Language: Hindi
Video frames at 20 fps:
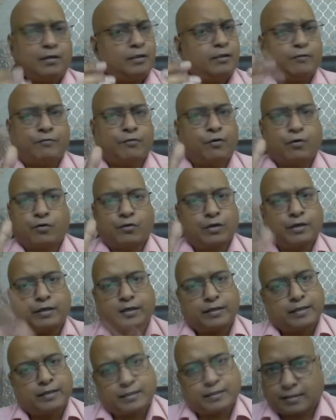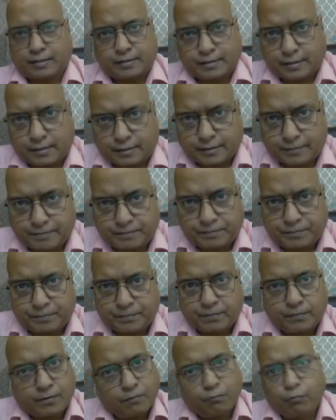ये फोर ट्रिलियन टच कर जाएगी
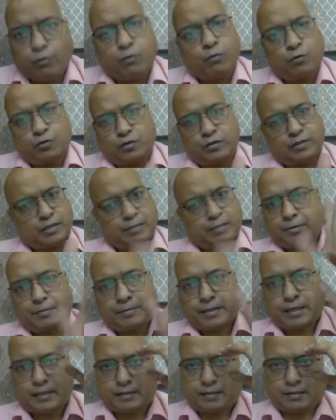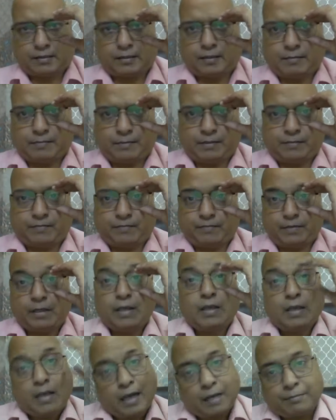वो उस हिसाब से बढ़ा देता है अपना
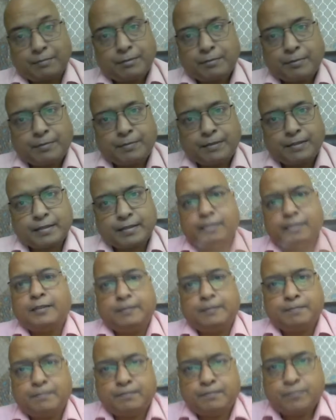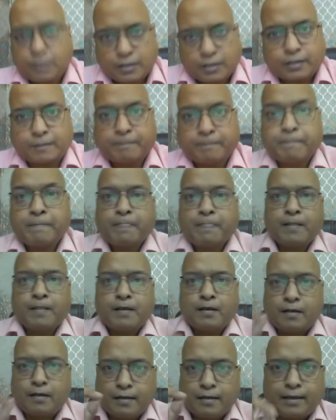अभी भी बढ़ है ठीक है
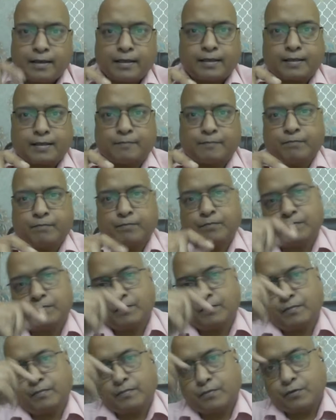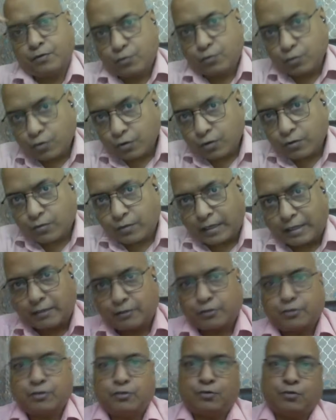लेकिन जो
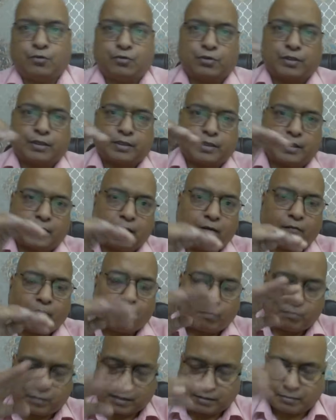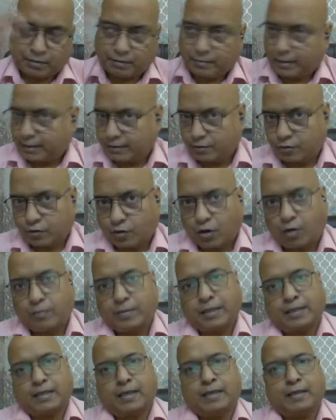एवेल्युएशन दूसरे का है मतलब हमारी जो
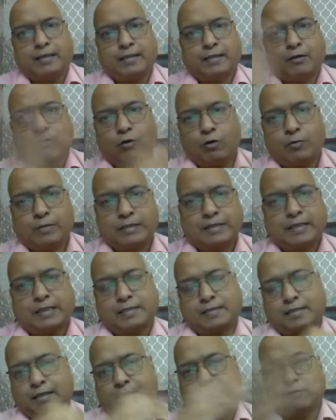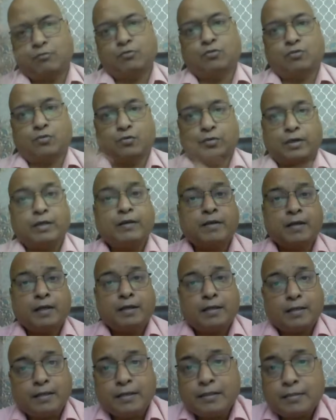गवर्नमेंट का है या गोल्डमैन सैक्स का है या दूसरों का है
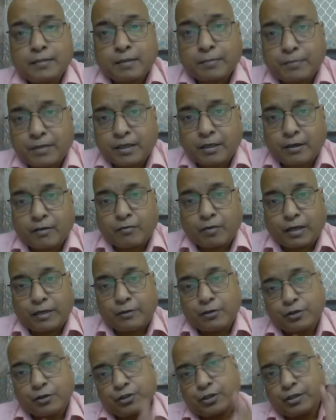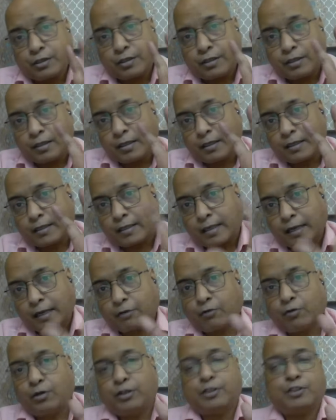इन सब की एवेल्युएशन एक
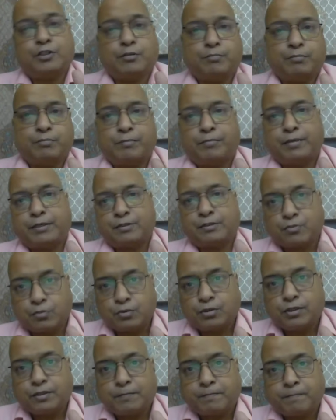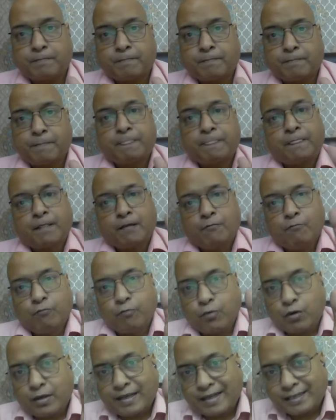कैलकुलेशन पे बेस्ड होती है
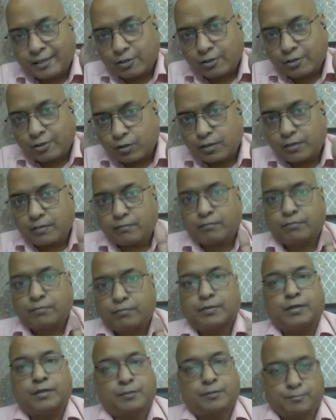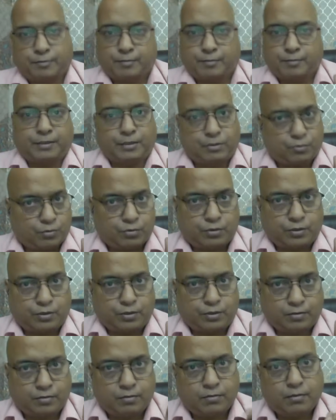वो एक्चुअल टर्म्स पे बेस्ड होती
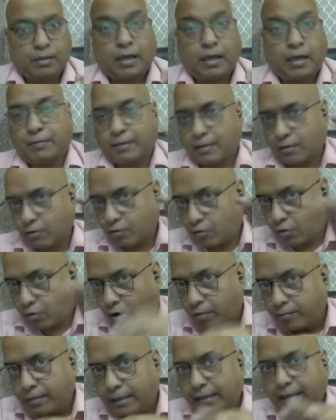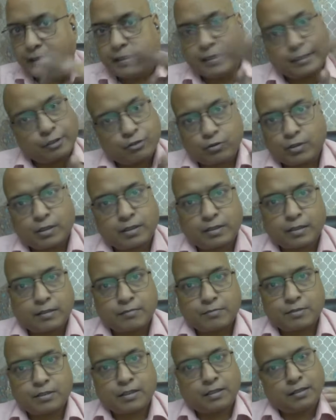है आप गवर्नमेंट की एक्चुअल
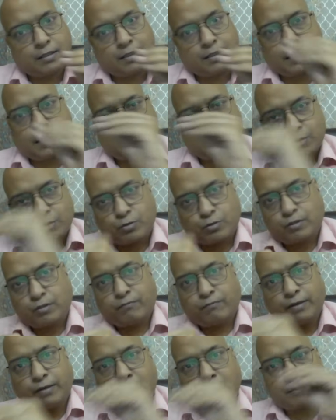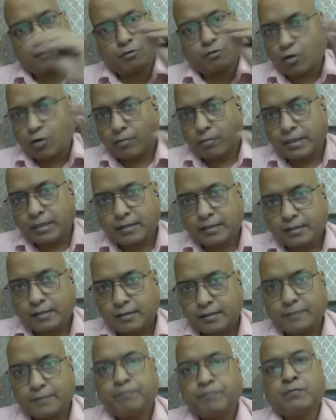टर्म्स देंगी एक्चुअल फिगर्स गवर्नमेंट
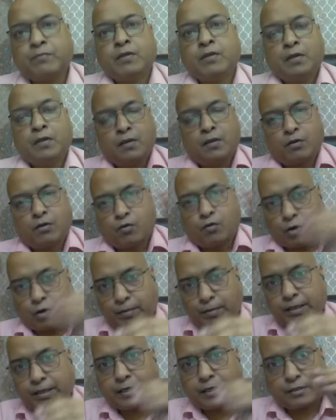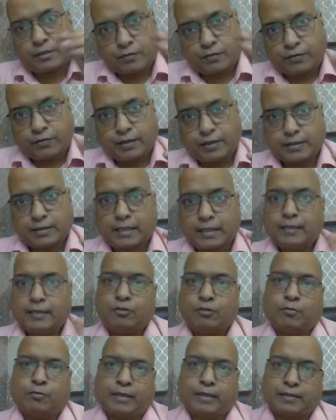देती है गवर्नमेंट की एक्चुअल फिगर्स आएंगी
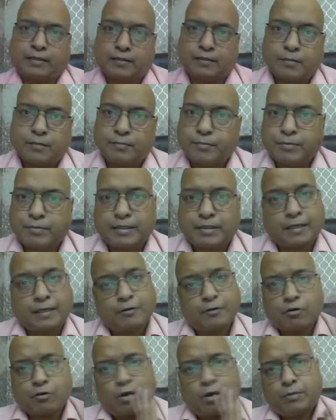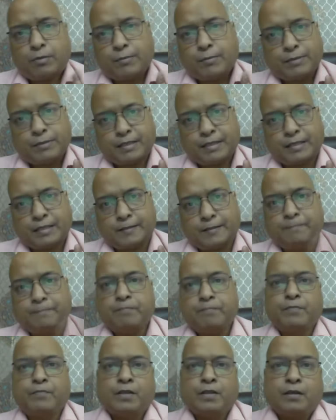तो बाकी सब भी बताएंगे और गवर्नमेंट भी बताएगी
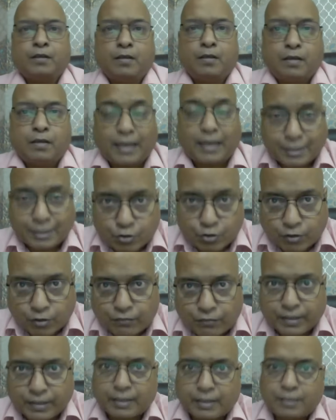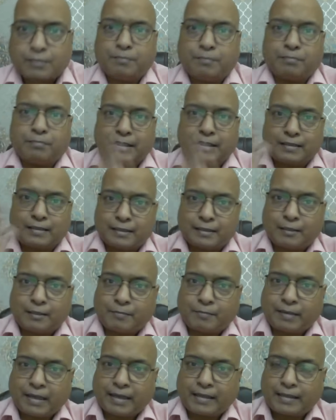एक्चुअल फिगर्स मंथ एंड
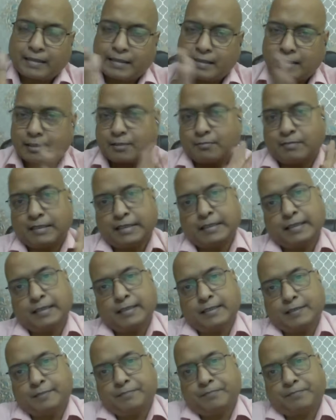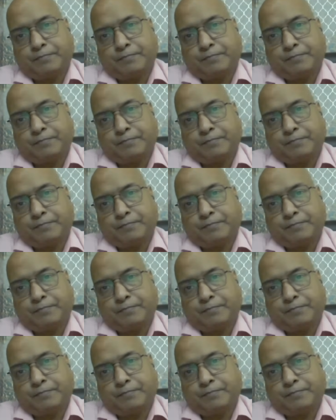पे आएंगी इस महीने की